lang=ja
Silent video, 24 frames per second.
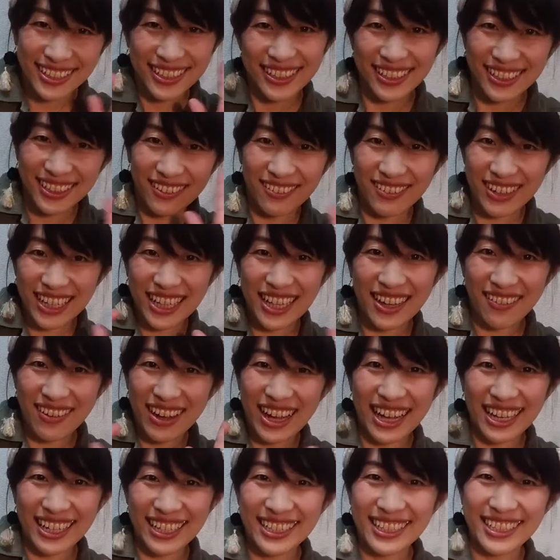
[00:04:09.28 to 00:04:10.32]
ではで
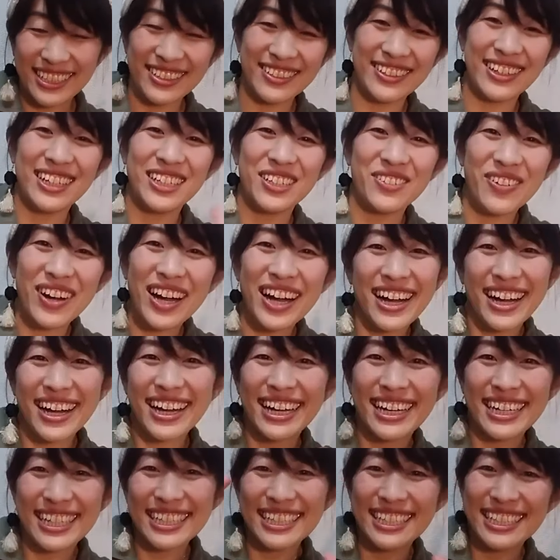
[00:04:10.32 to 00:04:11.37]
は失礼し
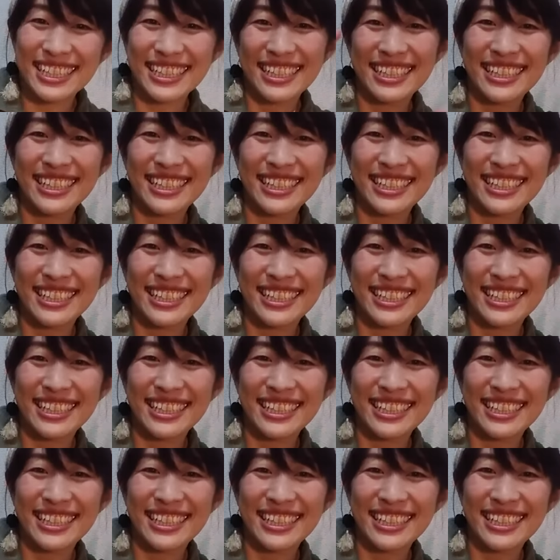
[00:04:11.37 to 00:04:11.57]
ます